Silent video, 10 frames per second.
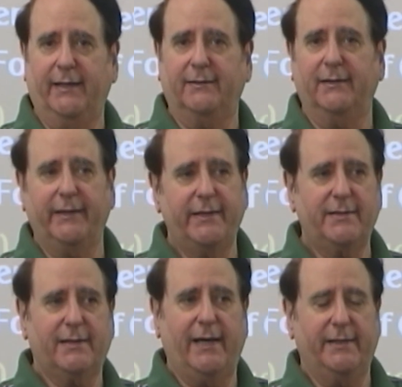和你
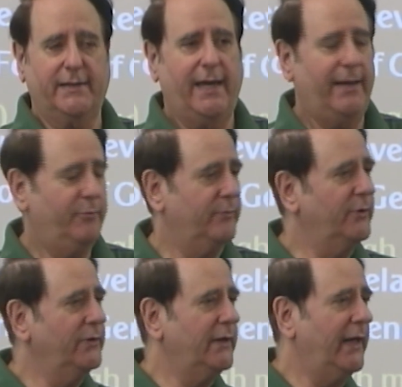一样伟大
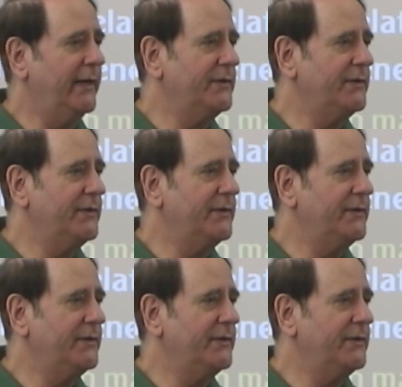和有